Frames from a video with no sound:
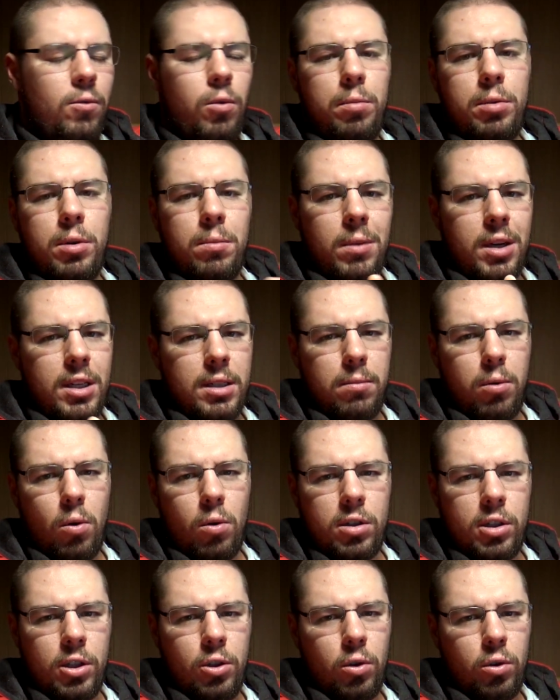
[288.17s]
В общем,
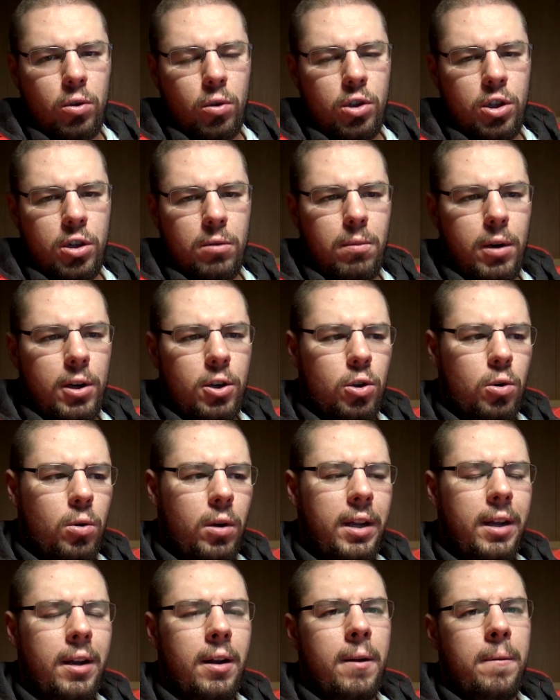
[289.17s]
разброс идет очень
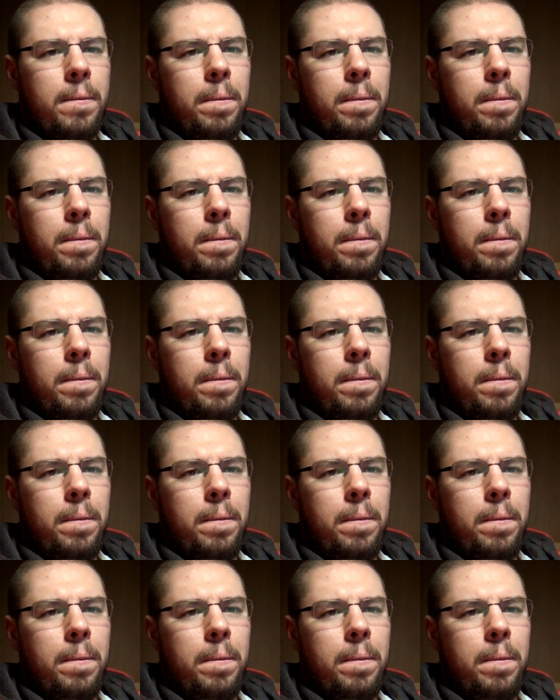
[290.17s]
большой.